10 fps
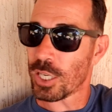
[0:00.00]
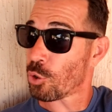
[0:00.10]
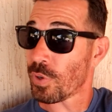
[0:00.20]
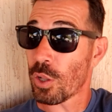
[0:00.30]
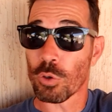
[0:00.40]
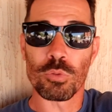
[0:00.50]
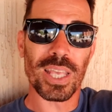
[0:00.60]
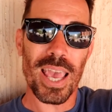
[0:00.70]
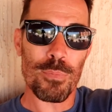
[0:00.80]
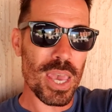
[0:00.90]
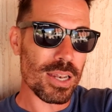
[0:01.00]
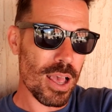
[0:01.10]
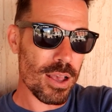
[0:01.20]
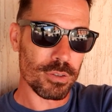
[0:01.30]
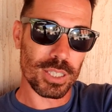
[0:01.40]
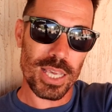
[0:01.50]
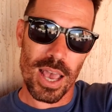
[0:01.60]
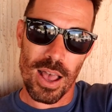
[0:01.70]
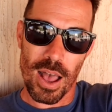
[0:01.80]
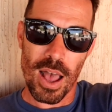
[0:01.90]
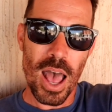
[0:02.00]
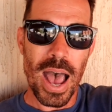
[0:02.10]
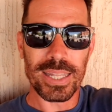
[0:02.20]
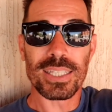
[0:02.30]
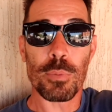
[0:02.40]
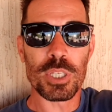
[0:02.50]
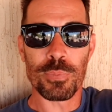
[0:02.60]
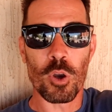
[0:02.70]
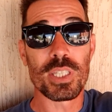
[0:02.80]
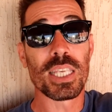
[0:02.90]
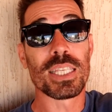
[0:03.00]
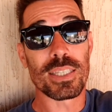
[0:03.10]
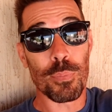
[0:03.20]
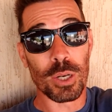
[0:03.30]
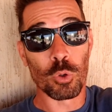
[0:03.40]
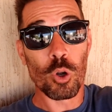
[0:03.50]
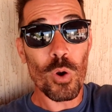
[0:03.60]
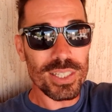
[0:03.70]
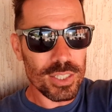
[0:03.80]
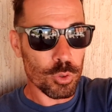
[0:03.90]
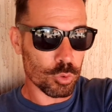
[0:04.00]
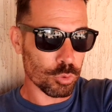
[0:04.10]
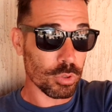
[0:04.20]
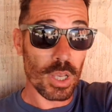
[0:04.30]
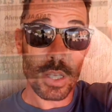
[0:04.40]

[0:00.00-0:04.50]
et je viens de rencontrer Ahmed là euh, qui a un, établissement ici qui s'appelle donc l'Oasis de Tiout.